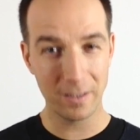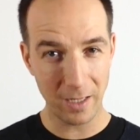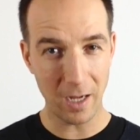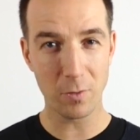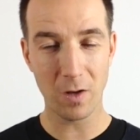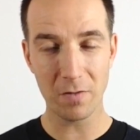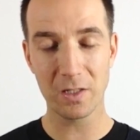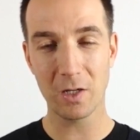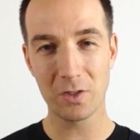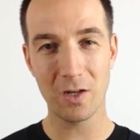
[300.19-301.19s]
Ja, du
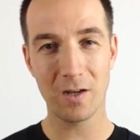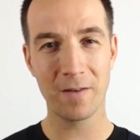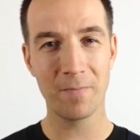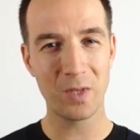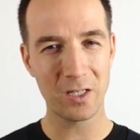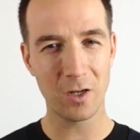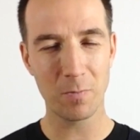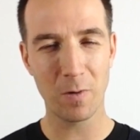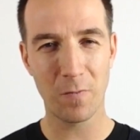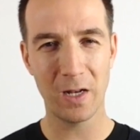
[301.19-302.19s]
darfst auch sagen, das
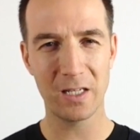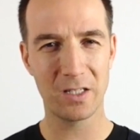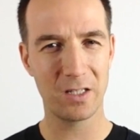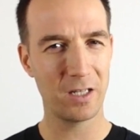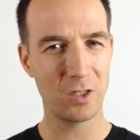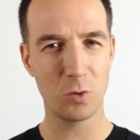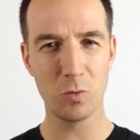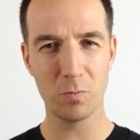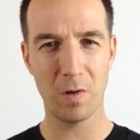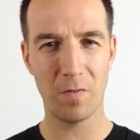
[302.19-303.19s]
hat mich verletzt, das
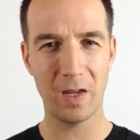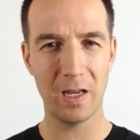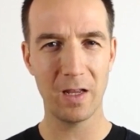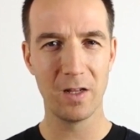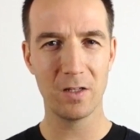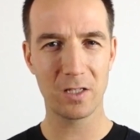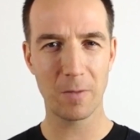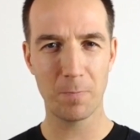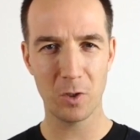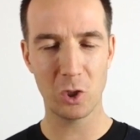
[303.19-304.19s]
tut mir weh, das gibt mir ein